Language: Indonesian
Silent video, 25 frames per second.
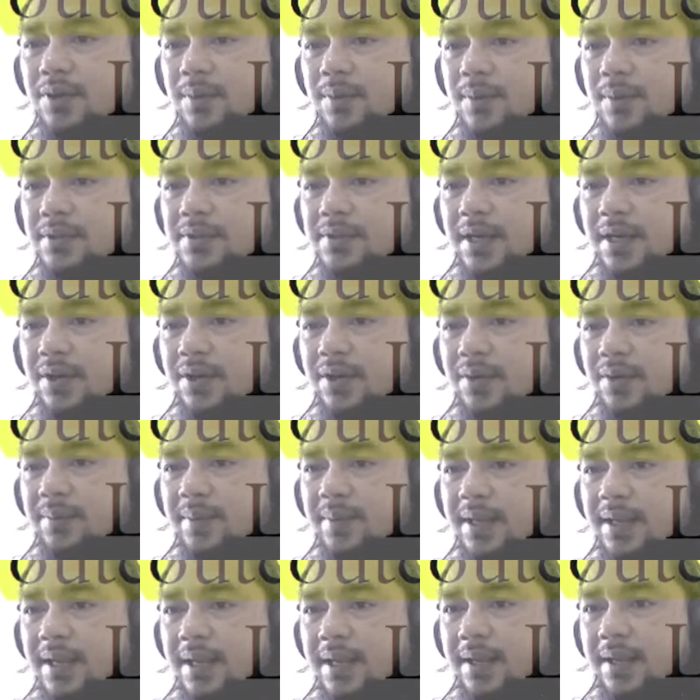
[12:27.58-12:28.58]
surplus
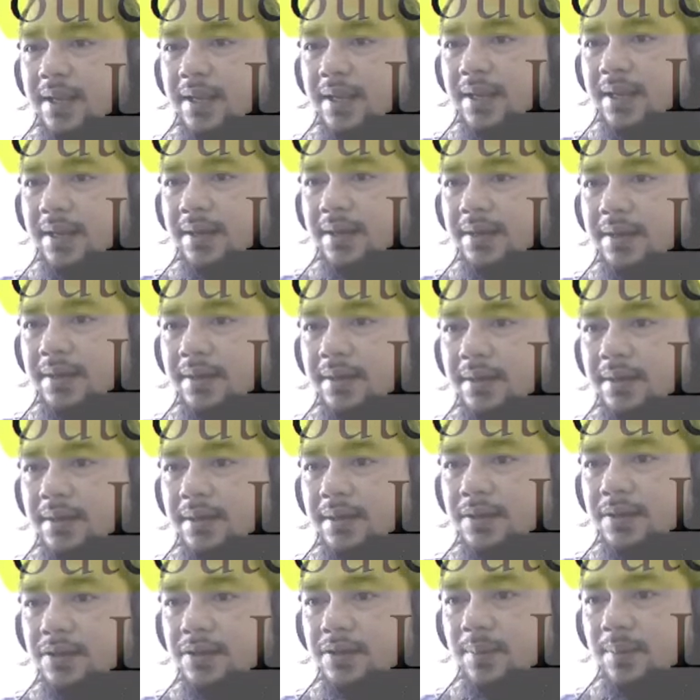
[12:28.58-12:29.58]
ekonominya ya
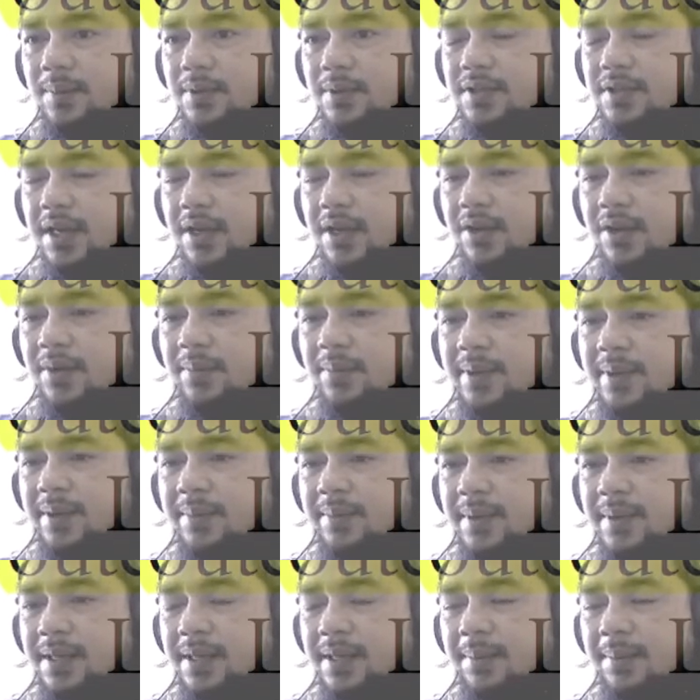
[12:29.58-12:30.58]
surplus
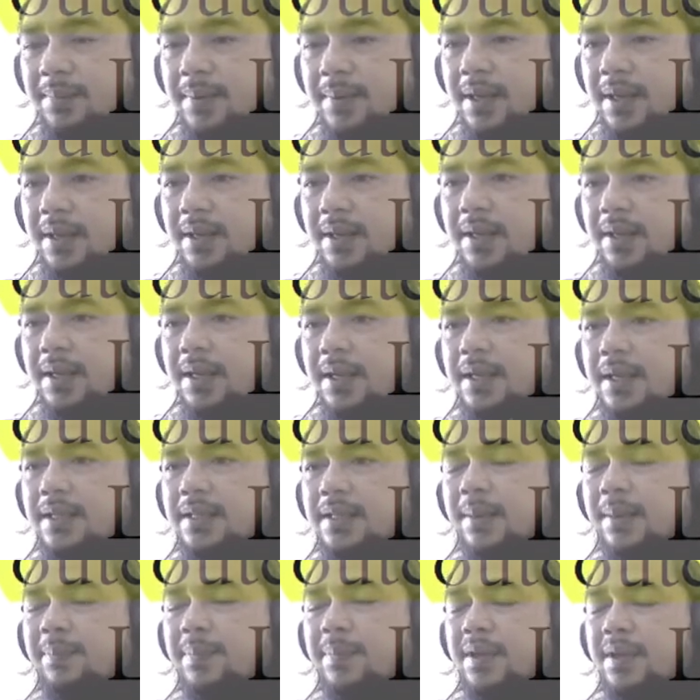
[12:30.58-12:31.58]
ekonominya bertambah
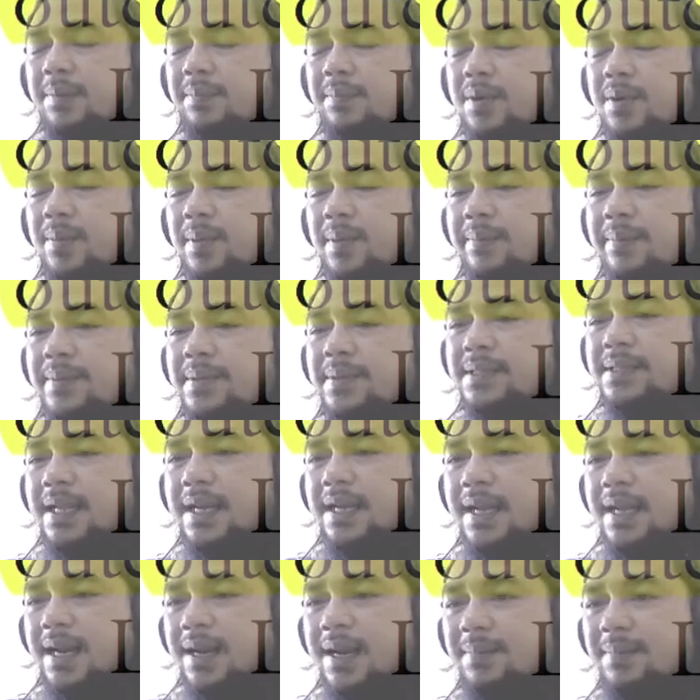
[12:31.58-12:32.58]
tapi belum
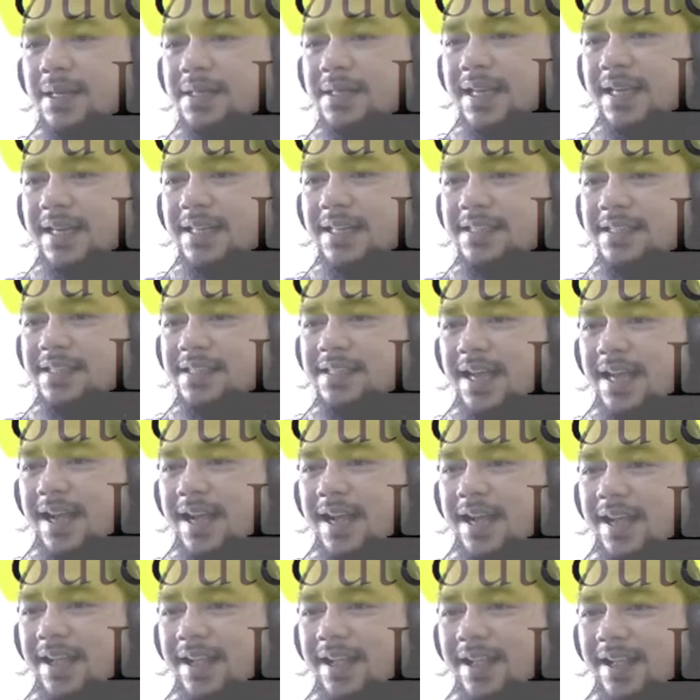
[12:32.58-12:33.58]
efisien karena masih ada
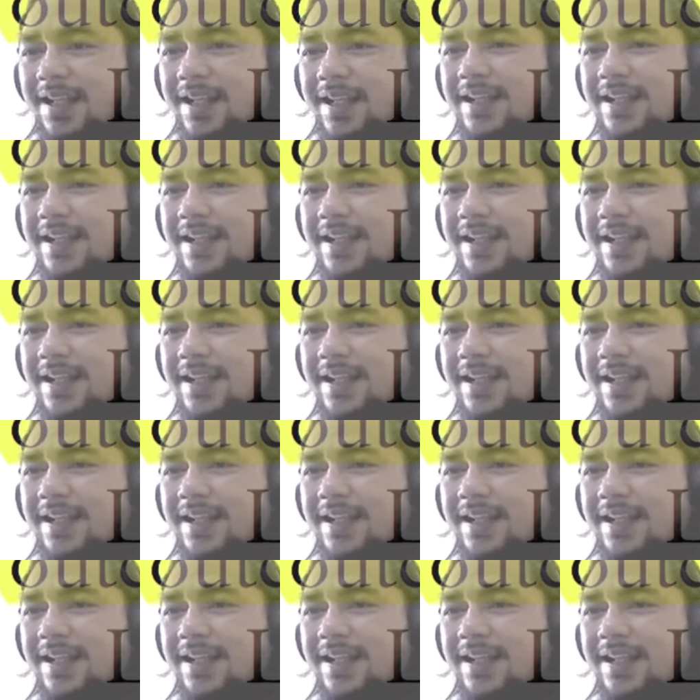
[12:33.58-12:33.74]
sisa